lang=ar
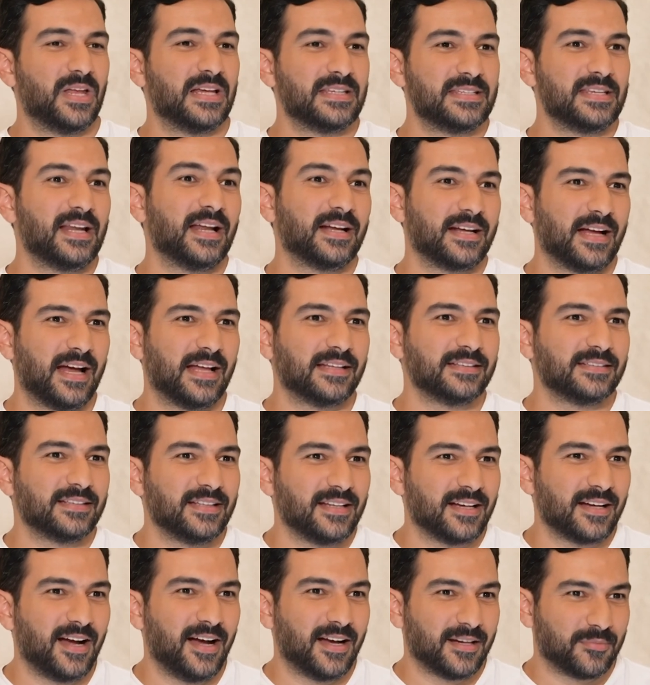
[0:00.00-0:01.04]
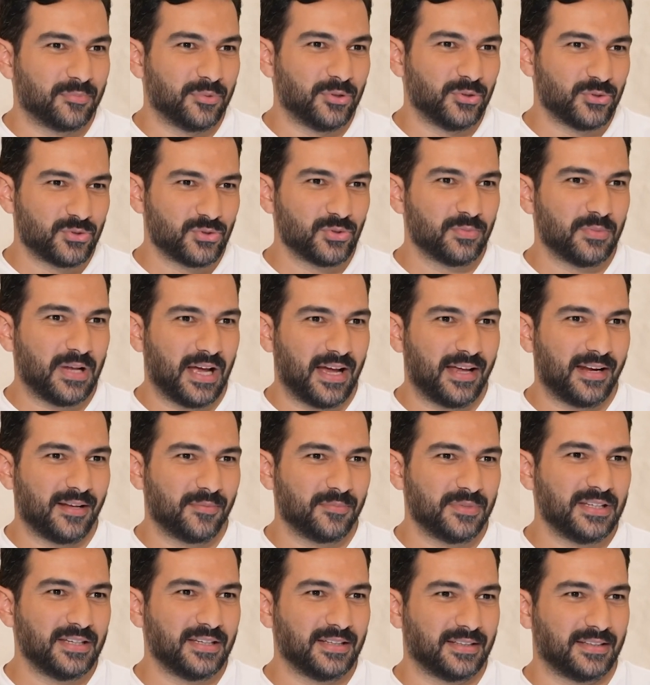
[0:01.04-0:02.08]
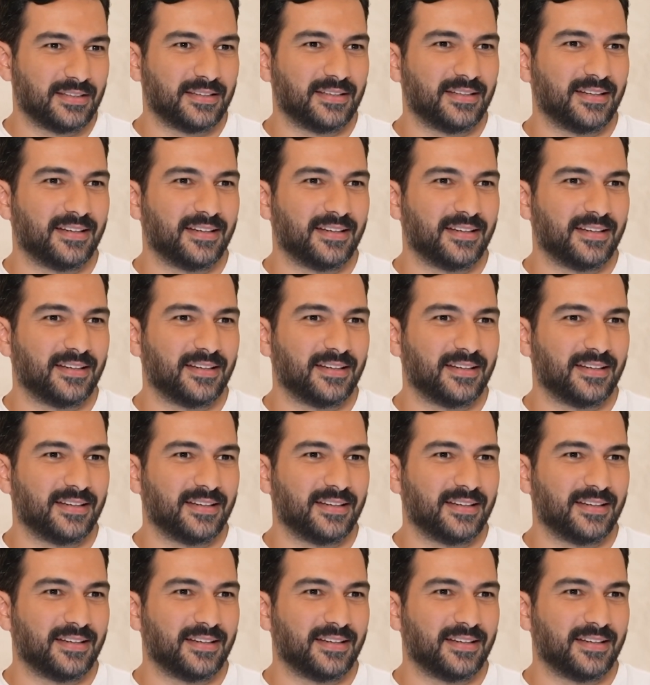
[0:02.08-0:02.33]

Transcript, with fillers: بدي اسالك عن لقائك بالنجوم العالميين